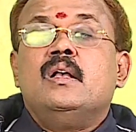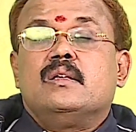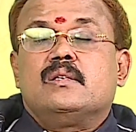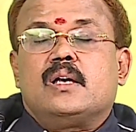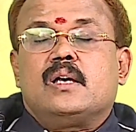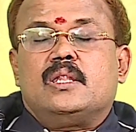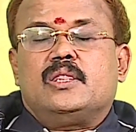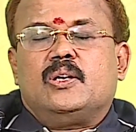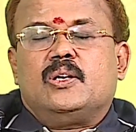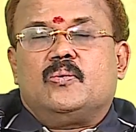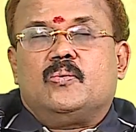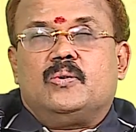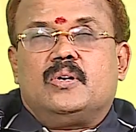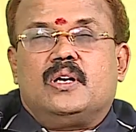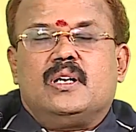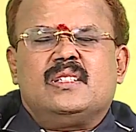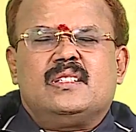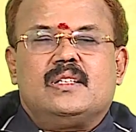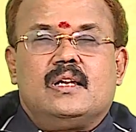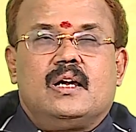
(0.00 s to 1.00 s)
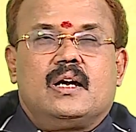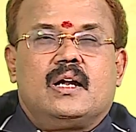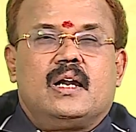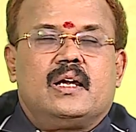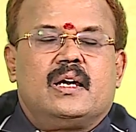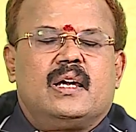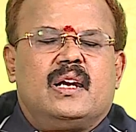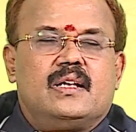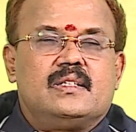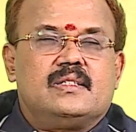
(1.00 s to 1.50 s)
சாத்தியக்கூறுகள் சில
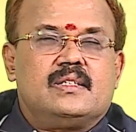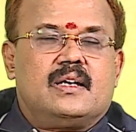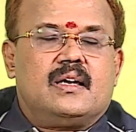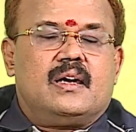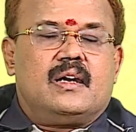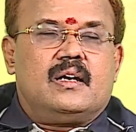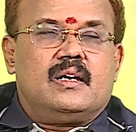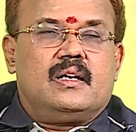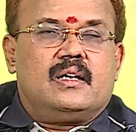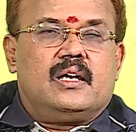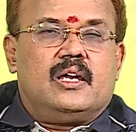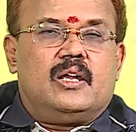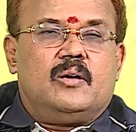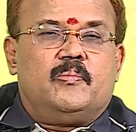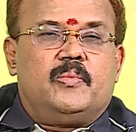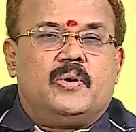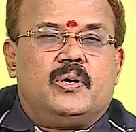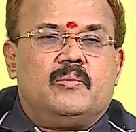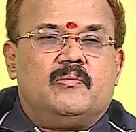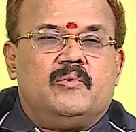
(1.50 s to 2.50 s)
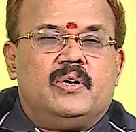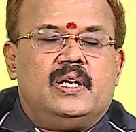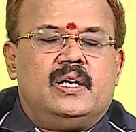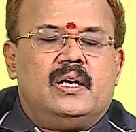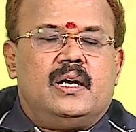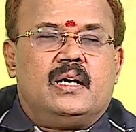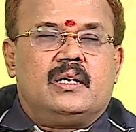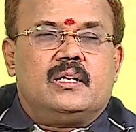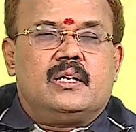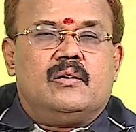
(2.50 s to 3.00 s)
கடகராசிக்காரர்களுக்கு ஏற்படும்
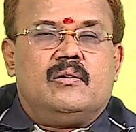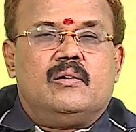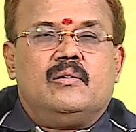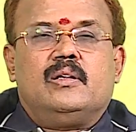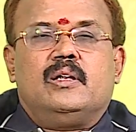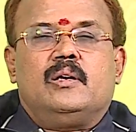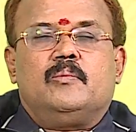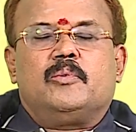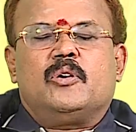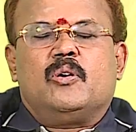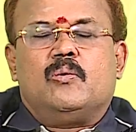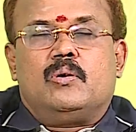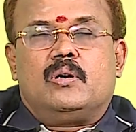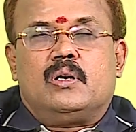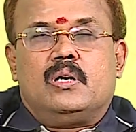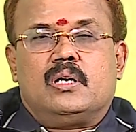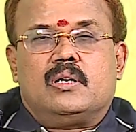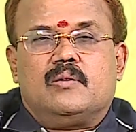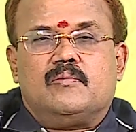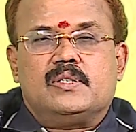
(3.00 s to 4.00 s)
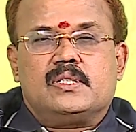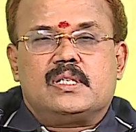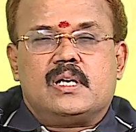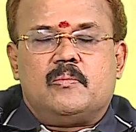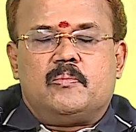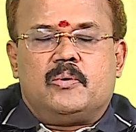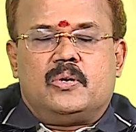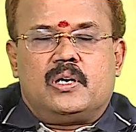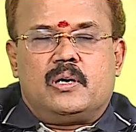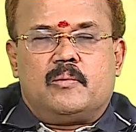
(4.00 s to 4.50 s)
வெளிநாட்டில் இருப்பவர்களுக்கு விசா
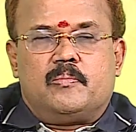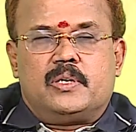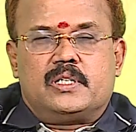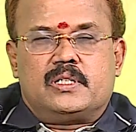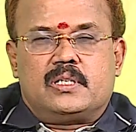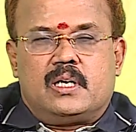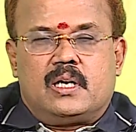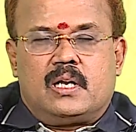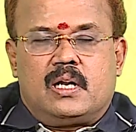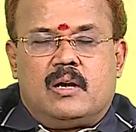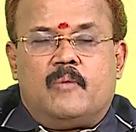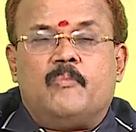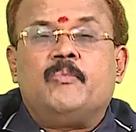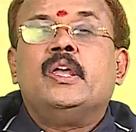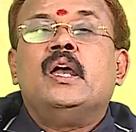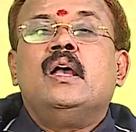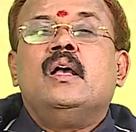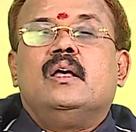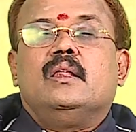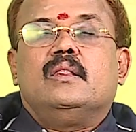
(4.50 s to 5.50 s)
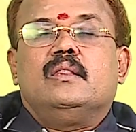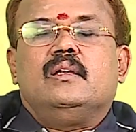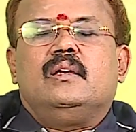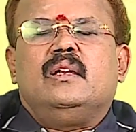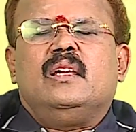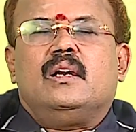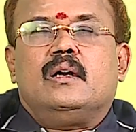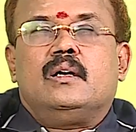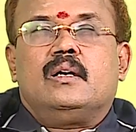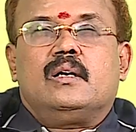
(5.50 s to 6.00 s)
போன்ற பிரச்சனைகள்
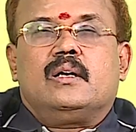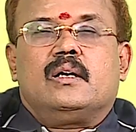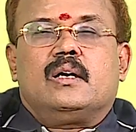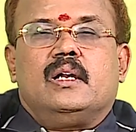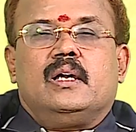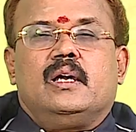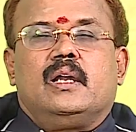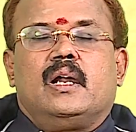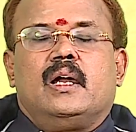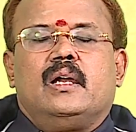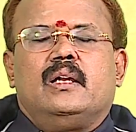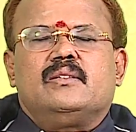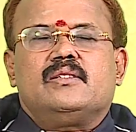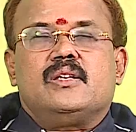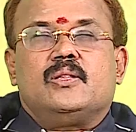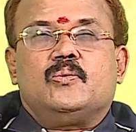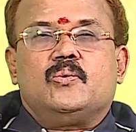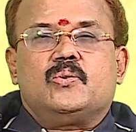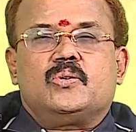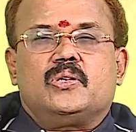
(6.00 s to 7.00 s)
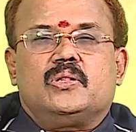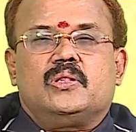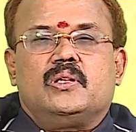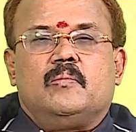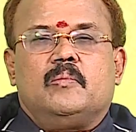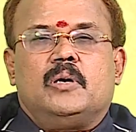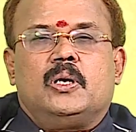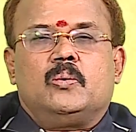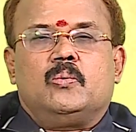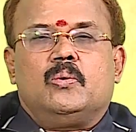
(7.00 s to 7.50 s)
திடீரென்று கிளியர் ஆகி
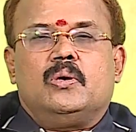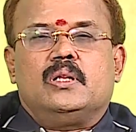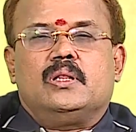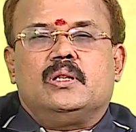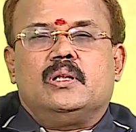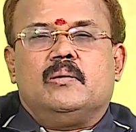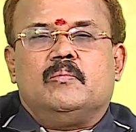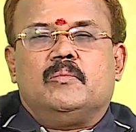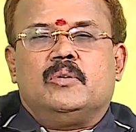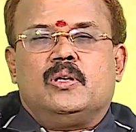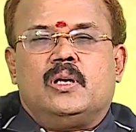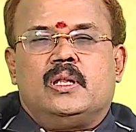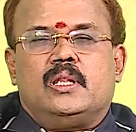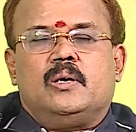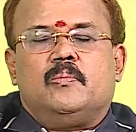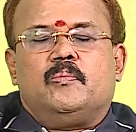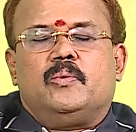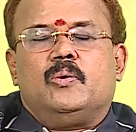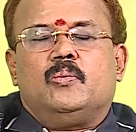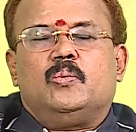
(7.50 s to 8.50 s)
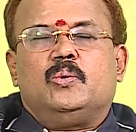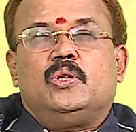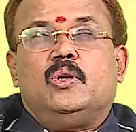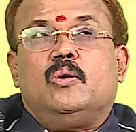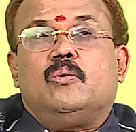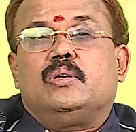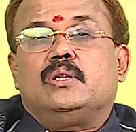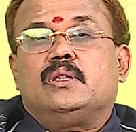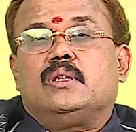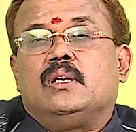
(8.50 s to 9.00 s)
சந்தோஷத்தையும் அனுகூலத்தையும் அதே போல்
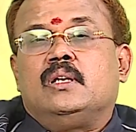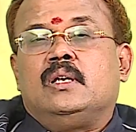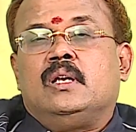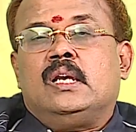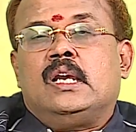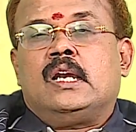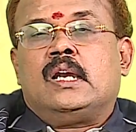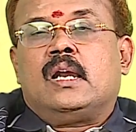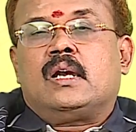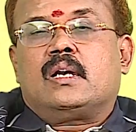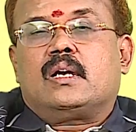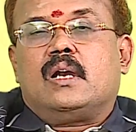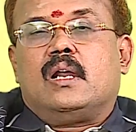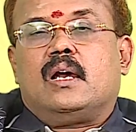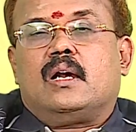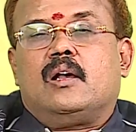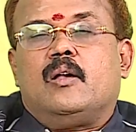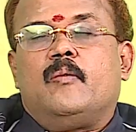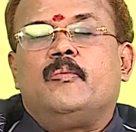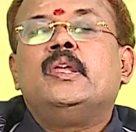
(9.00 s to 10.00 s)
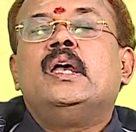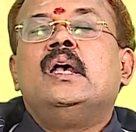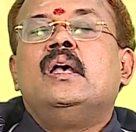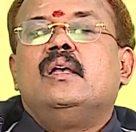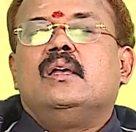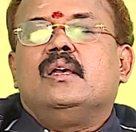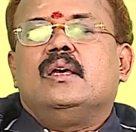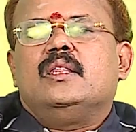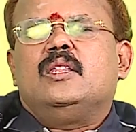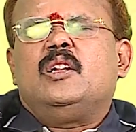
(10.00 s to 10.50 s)
உத்தியோகத்தில் நீண்ட நாட்களாக
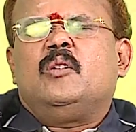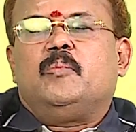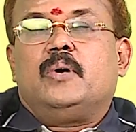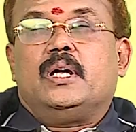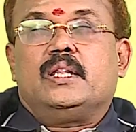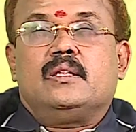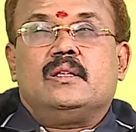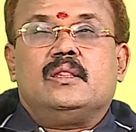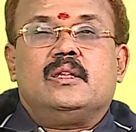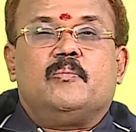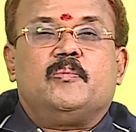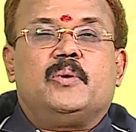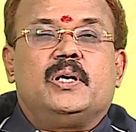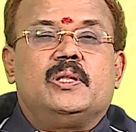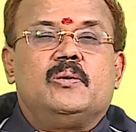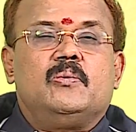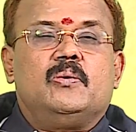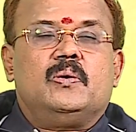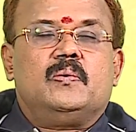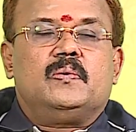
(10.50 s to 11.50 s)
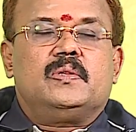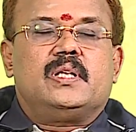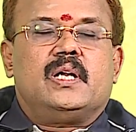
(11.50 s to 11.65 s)
எதிர்பார்த்து இந்த பதவி உயர்வு